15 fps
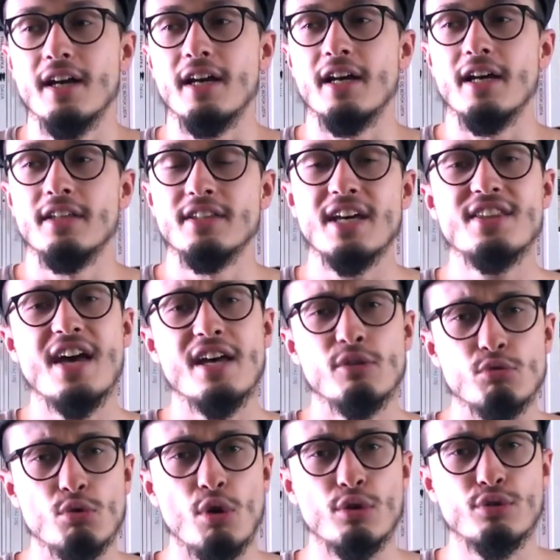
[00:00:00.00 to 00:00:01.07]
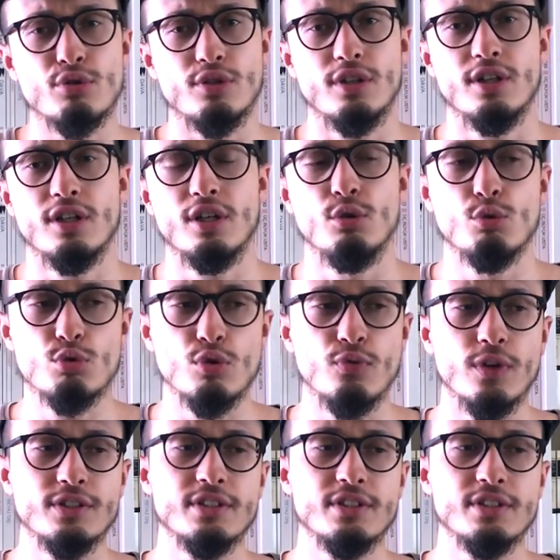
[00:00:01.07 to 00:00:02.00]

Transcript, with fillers: E, neden zor? E, Yusuf